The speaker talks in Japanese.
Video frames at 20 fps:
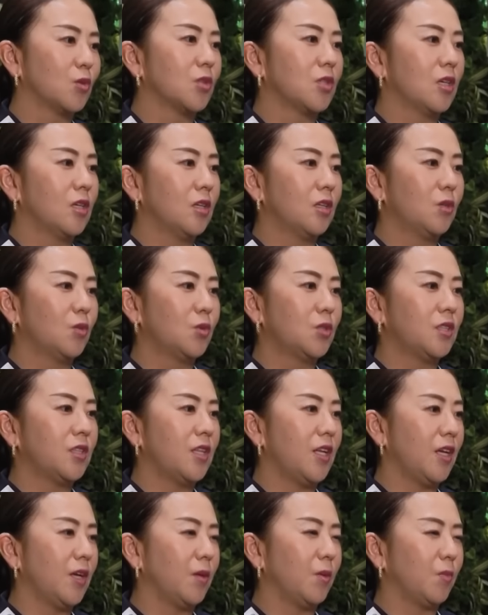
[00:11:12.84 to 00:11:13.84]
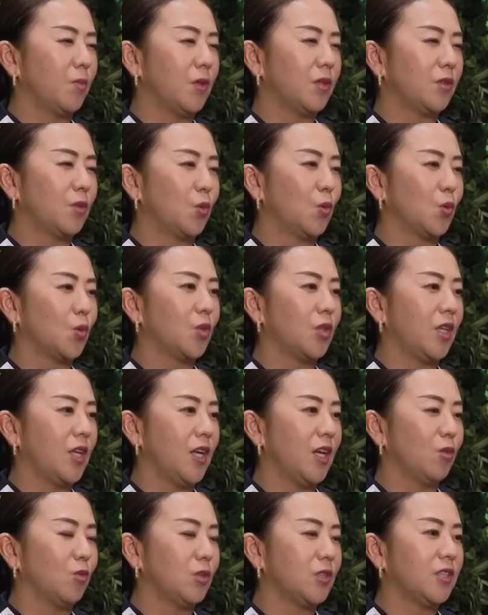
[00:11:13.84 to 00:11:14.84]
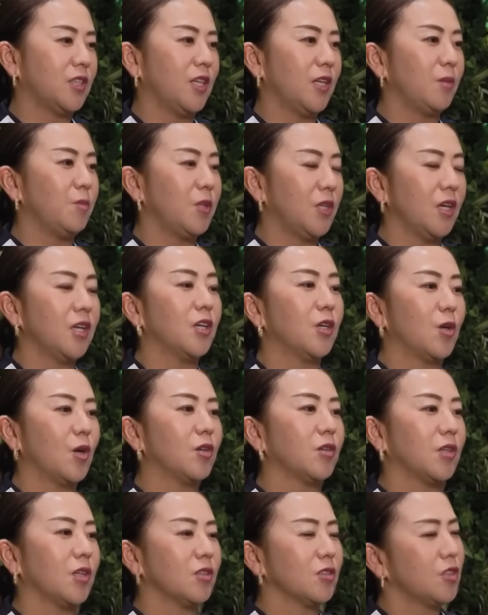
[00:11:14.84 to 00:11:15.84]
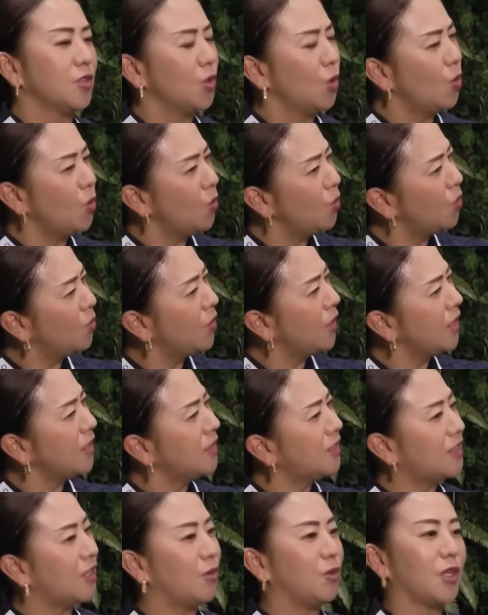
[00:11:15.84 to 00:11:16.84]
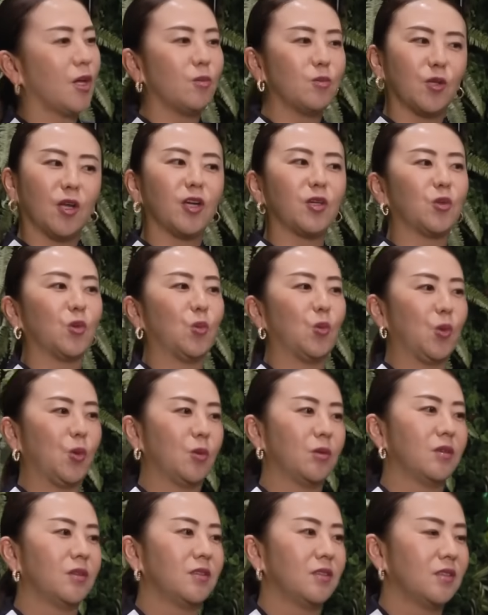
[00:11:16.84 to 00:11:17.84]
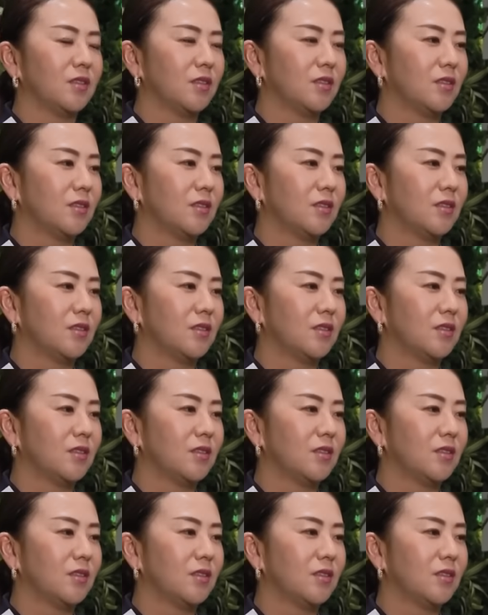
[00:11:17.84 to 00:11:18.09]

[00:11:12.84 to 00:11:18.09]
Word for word: けど、3落ちて、ね、まあ、通って落ちてみたいなのあるけど、4連チャンは多分ないと思う。そう、